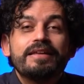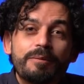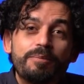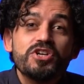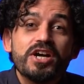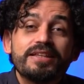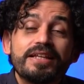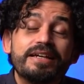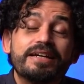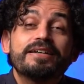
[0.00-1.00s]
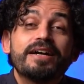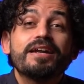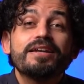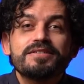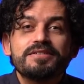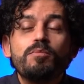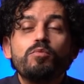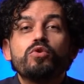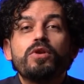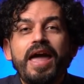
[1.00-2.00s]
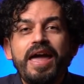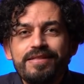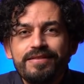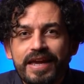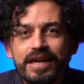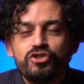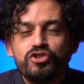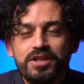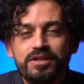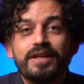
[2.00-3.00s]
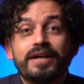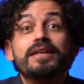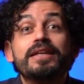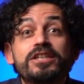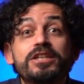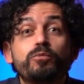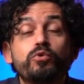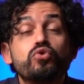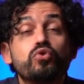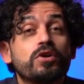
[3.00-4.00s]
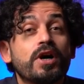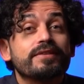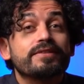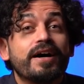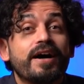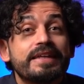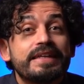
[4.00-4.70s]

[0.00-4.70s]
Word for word: yapacakları Kanal İstanbul'un en geniş yerinden iki buçuk kat daha